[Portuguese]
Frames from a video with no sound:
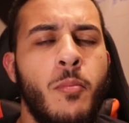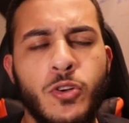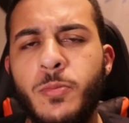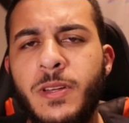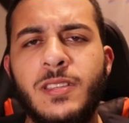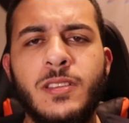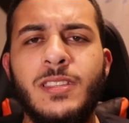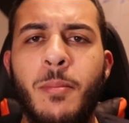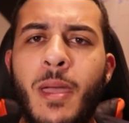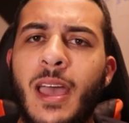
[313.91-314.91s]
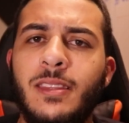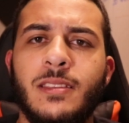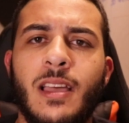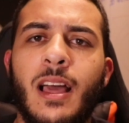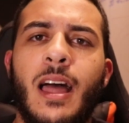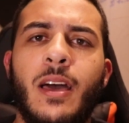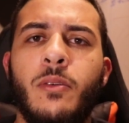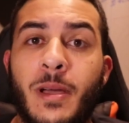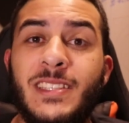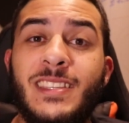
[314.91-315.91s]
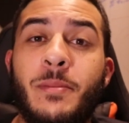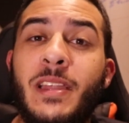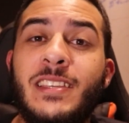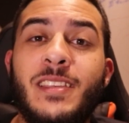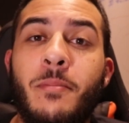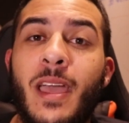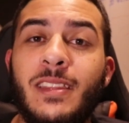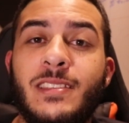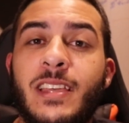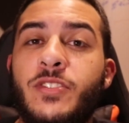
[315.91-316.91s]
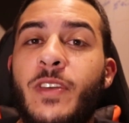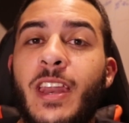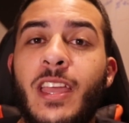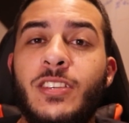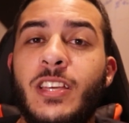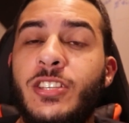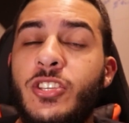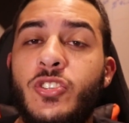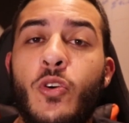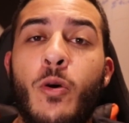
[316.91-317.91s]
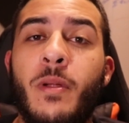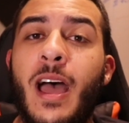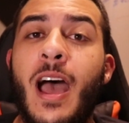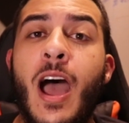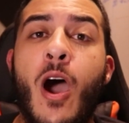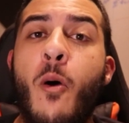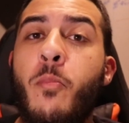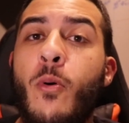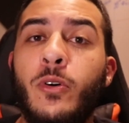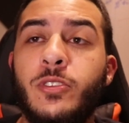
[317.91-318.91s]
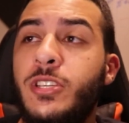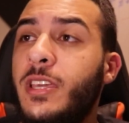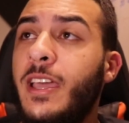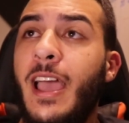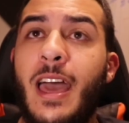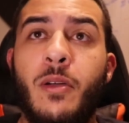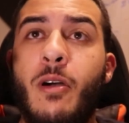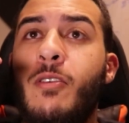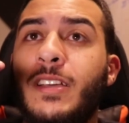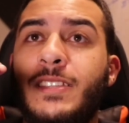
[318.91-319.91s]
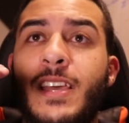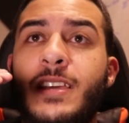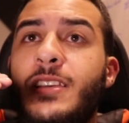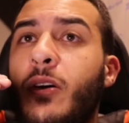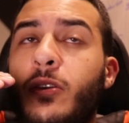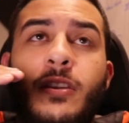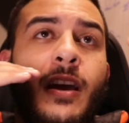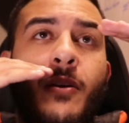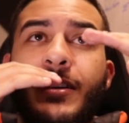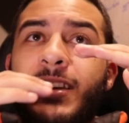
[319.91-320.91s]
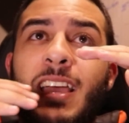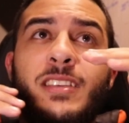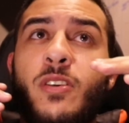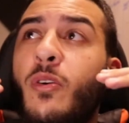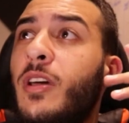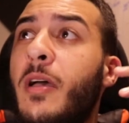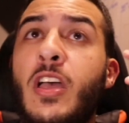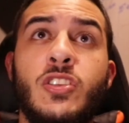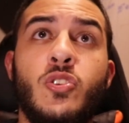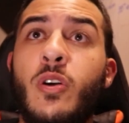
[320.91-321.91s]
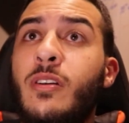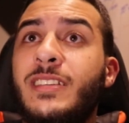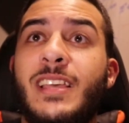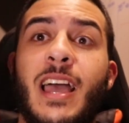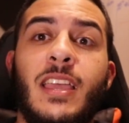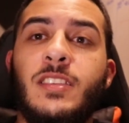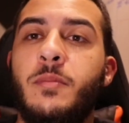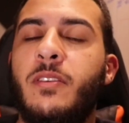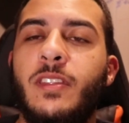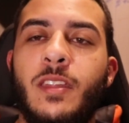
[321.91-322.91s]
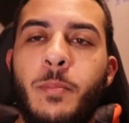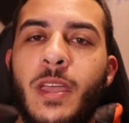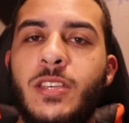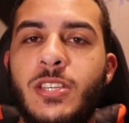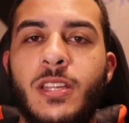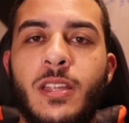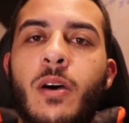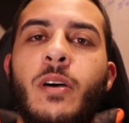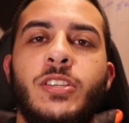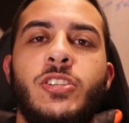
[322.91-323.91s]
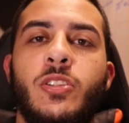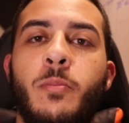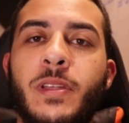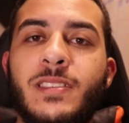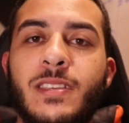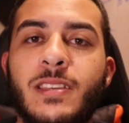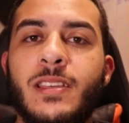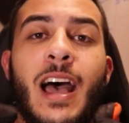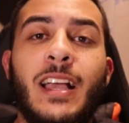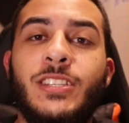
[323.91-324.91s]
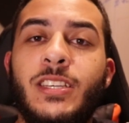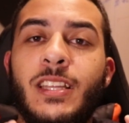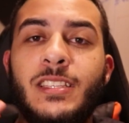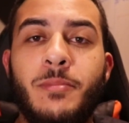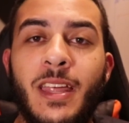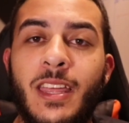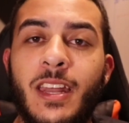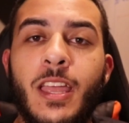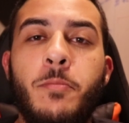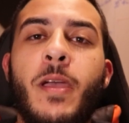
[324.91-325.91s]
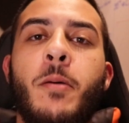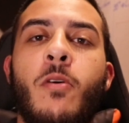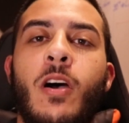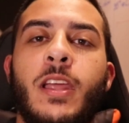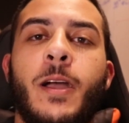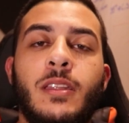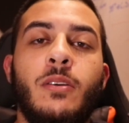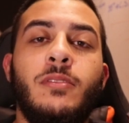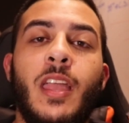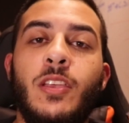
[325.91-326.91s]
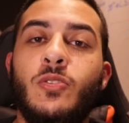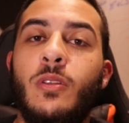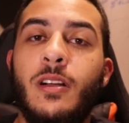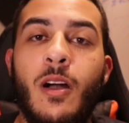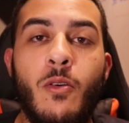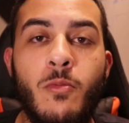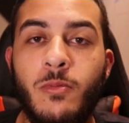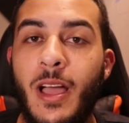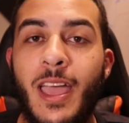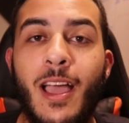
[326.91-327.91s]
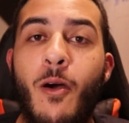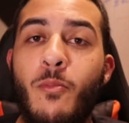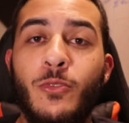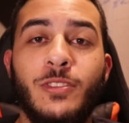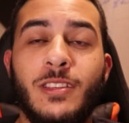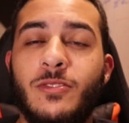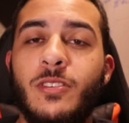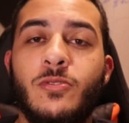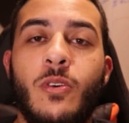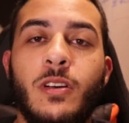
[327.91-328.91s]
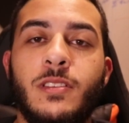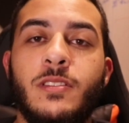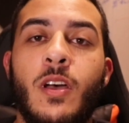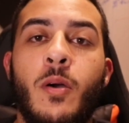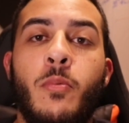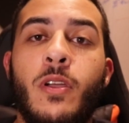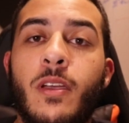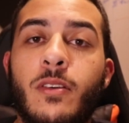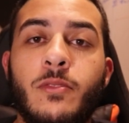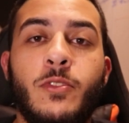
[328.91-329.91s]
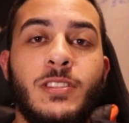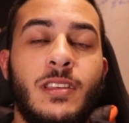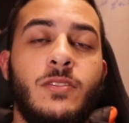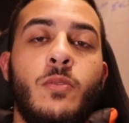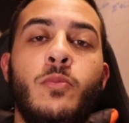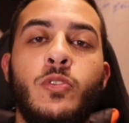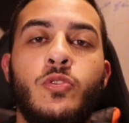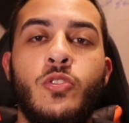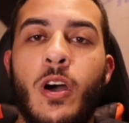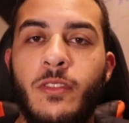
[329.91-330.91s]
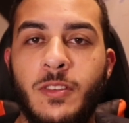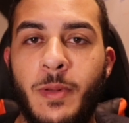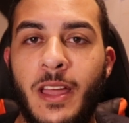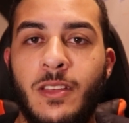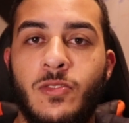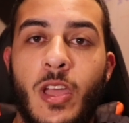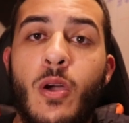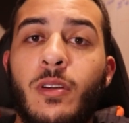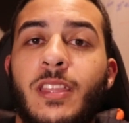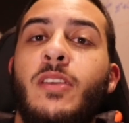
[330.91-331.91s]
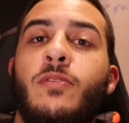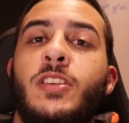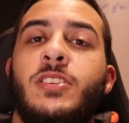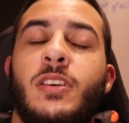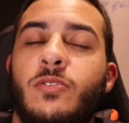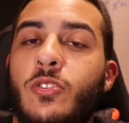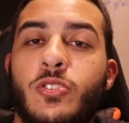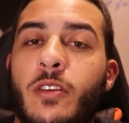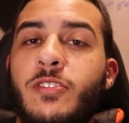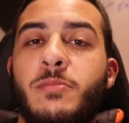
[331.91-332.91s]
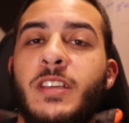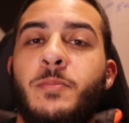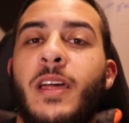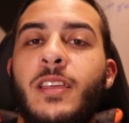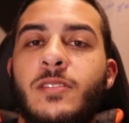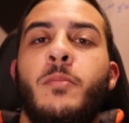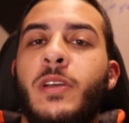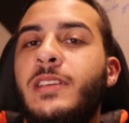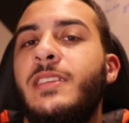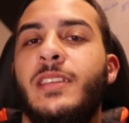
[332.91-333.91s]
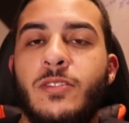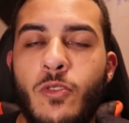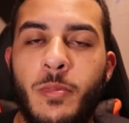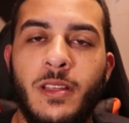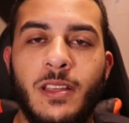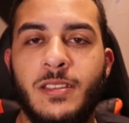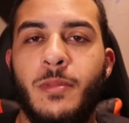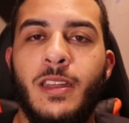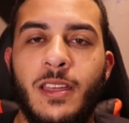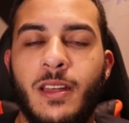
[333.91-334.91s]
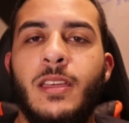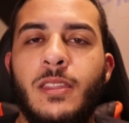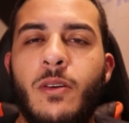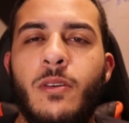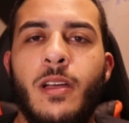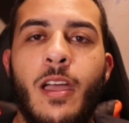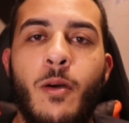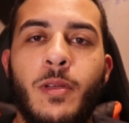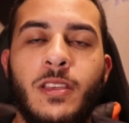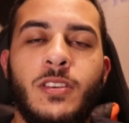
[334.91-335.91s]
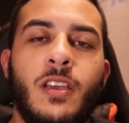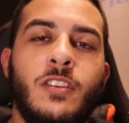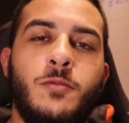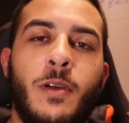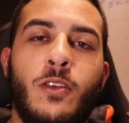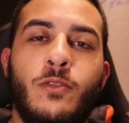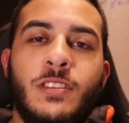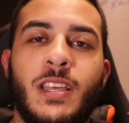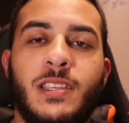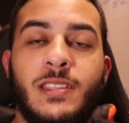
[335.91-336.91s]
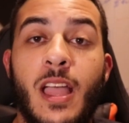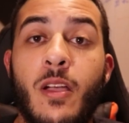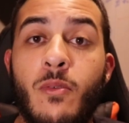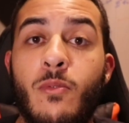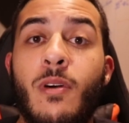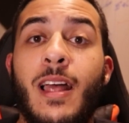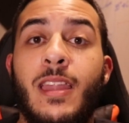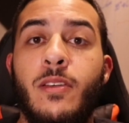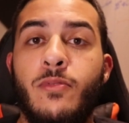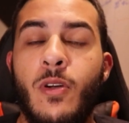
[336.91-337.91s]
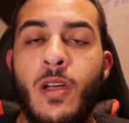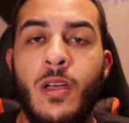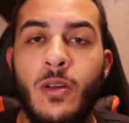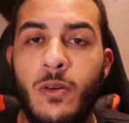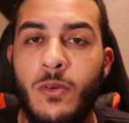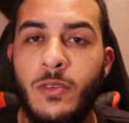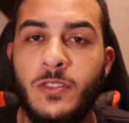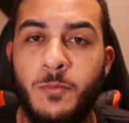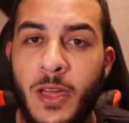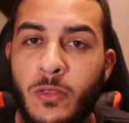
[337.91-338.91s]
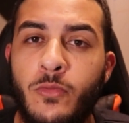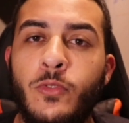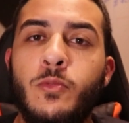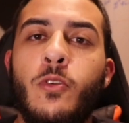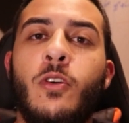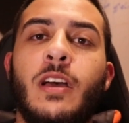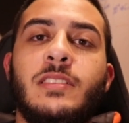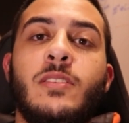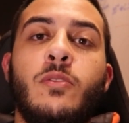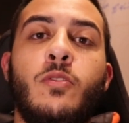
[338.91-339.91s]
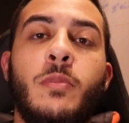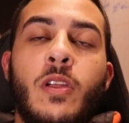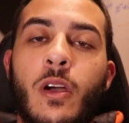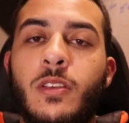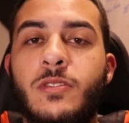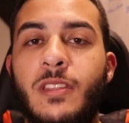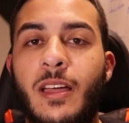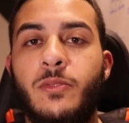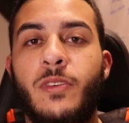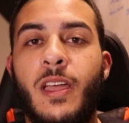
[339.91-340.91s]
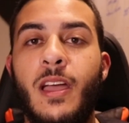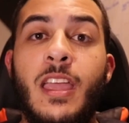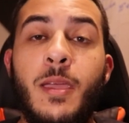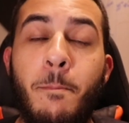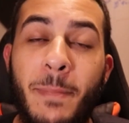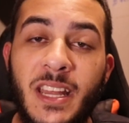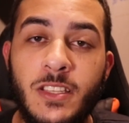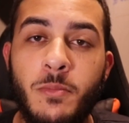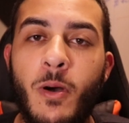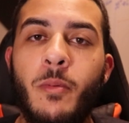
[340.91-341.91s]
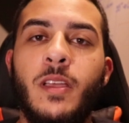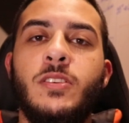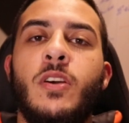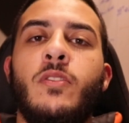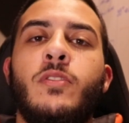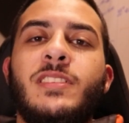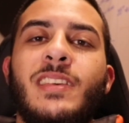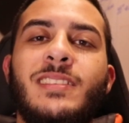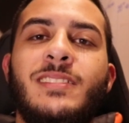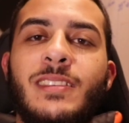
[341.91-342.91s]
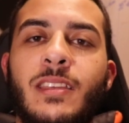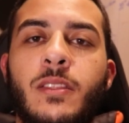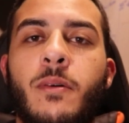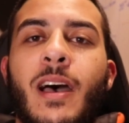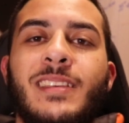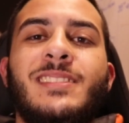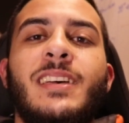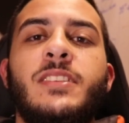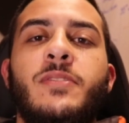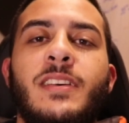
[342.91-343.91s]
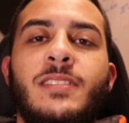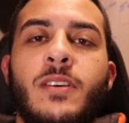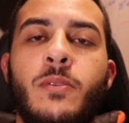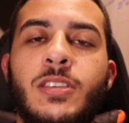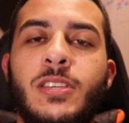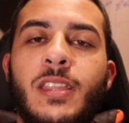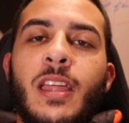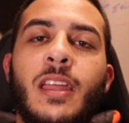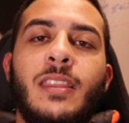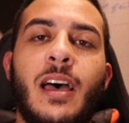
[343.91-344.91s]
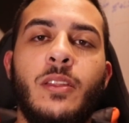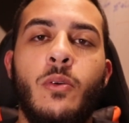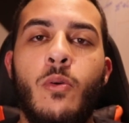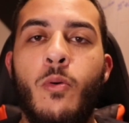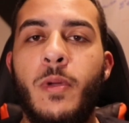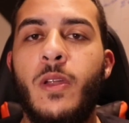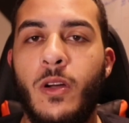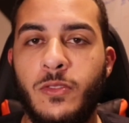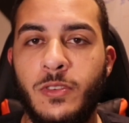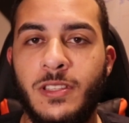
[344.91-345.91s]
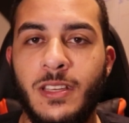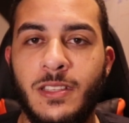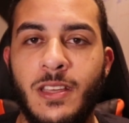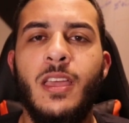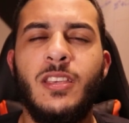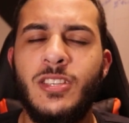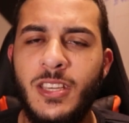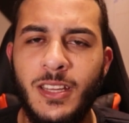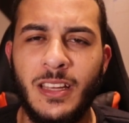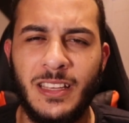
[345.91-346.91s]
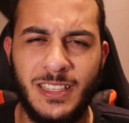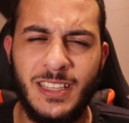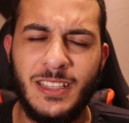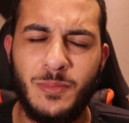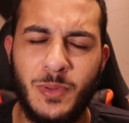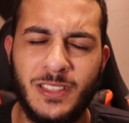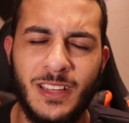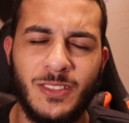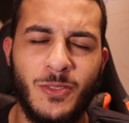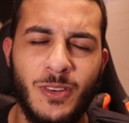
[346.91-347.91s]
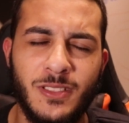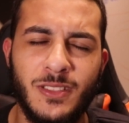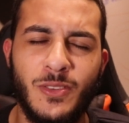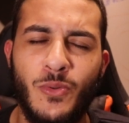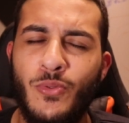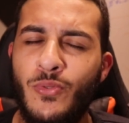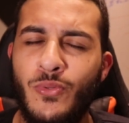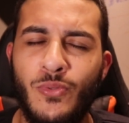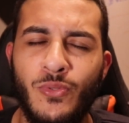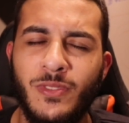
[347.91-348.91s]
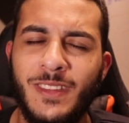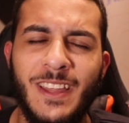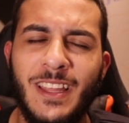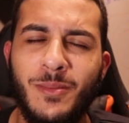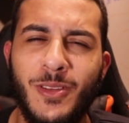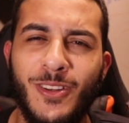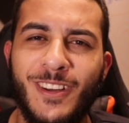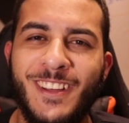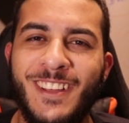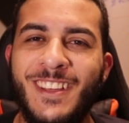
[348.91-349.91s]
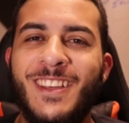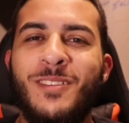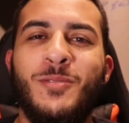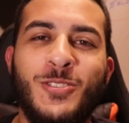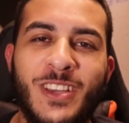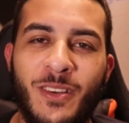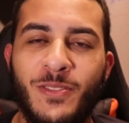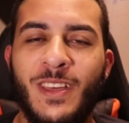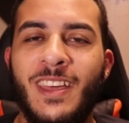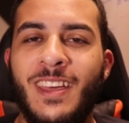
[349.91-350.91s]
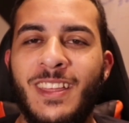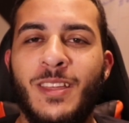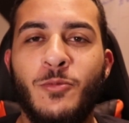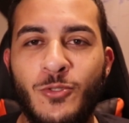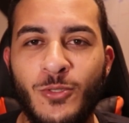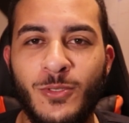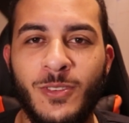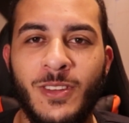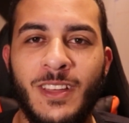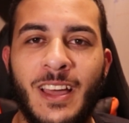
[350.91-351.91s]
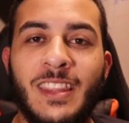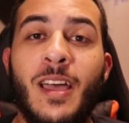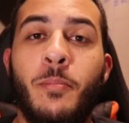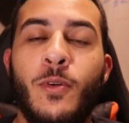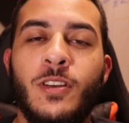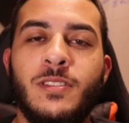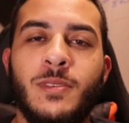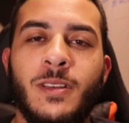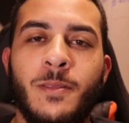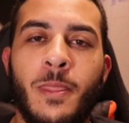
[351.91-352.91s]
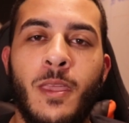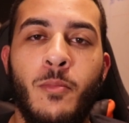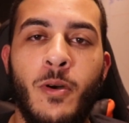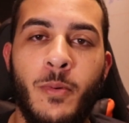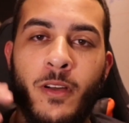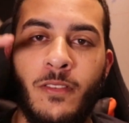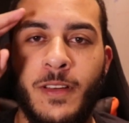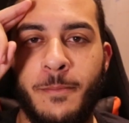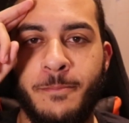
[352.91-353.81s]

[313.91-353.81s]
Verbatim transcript: Poxa, eu preciso ter metas, é claro. Mas estabelecer metas é diferente da gente se cobrar ao ponto de que, cara, eu alcancei isso, agora eu tenho que alcançar isso, agora se eu não alcançar isso, a minha vida tá perdida. Não, a gente não precisa agir dessa maneira hiperbólica. Não tente colocar o carregar o mundo nas suas costas, porque vocês são muito jovens para isso. Eu que tenho 20 20 sou jovem demais para isso, por que, que você está se cobrando dessa maneira? Então, realmente, espero que vocês tenham um alívio. Eu espero do fundo do meu coração que o melhor resultado venha e que principalmente vocês sintam a satisfação de terem dado o melhor de vocês. E tira, tira esse peso das costas. Uf, tem nada melhor. Meu chefe, tamo junto, até a próxima e boa prova.